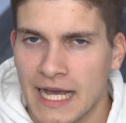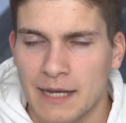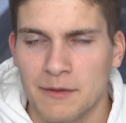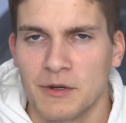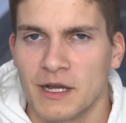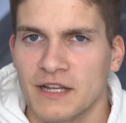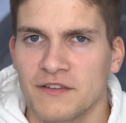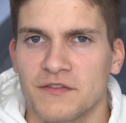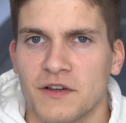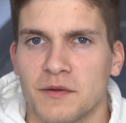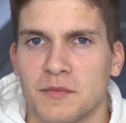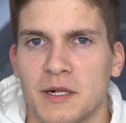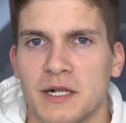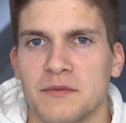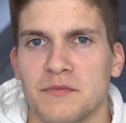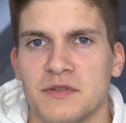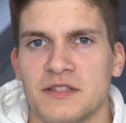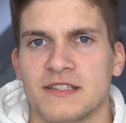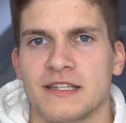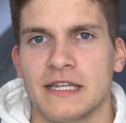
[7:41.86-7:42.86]
aber einfach mal
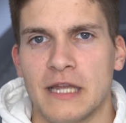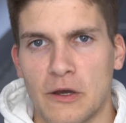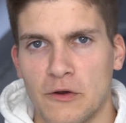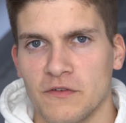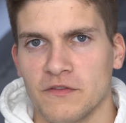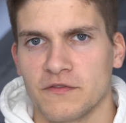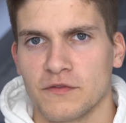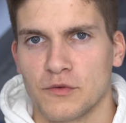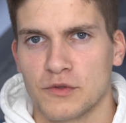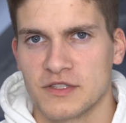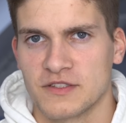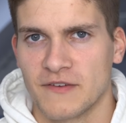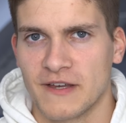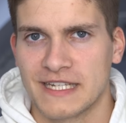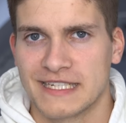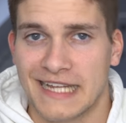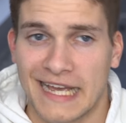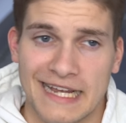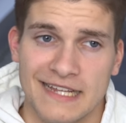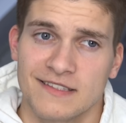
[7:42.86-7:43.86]
ein bisschen auf. Und
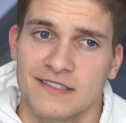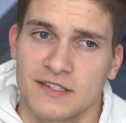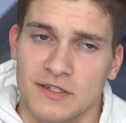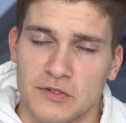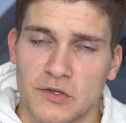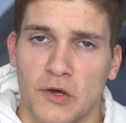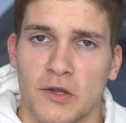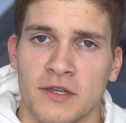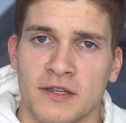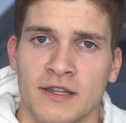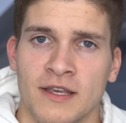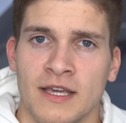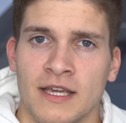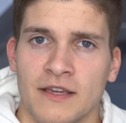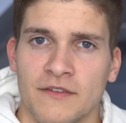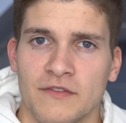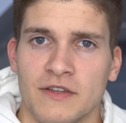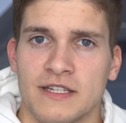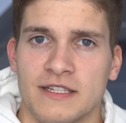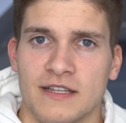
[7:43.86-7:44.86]
zwar 13 Tonnen
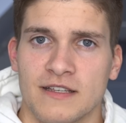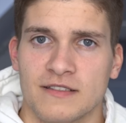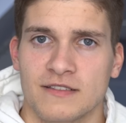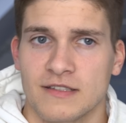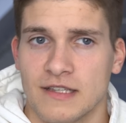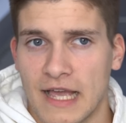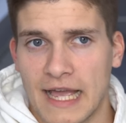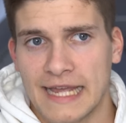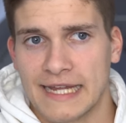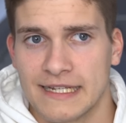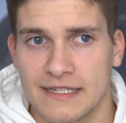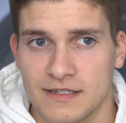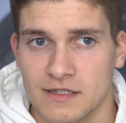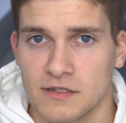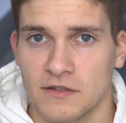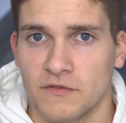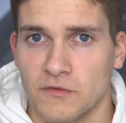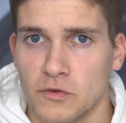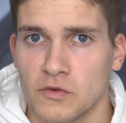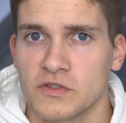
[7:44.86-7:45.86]
wiegt das
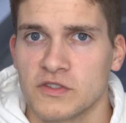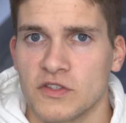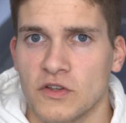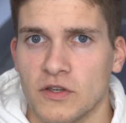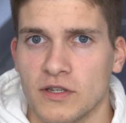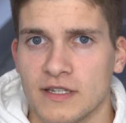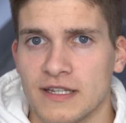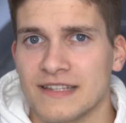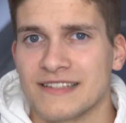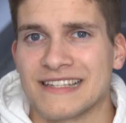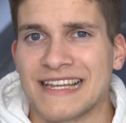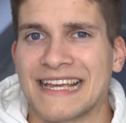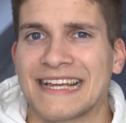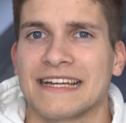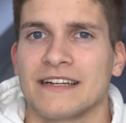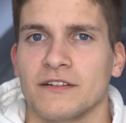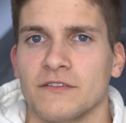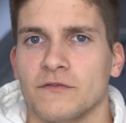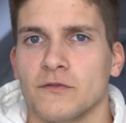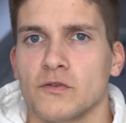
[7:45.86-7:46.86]
eigentliche Flugzeug, das
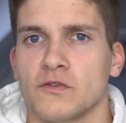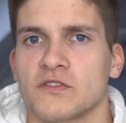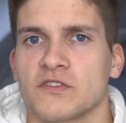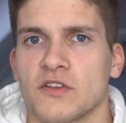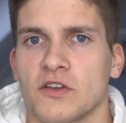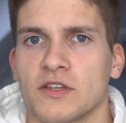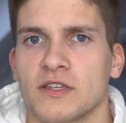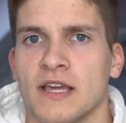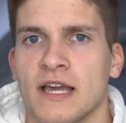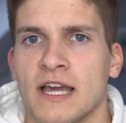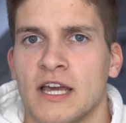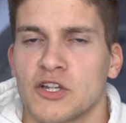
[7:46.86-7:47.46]
längere Flugzeug,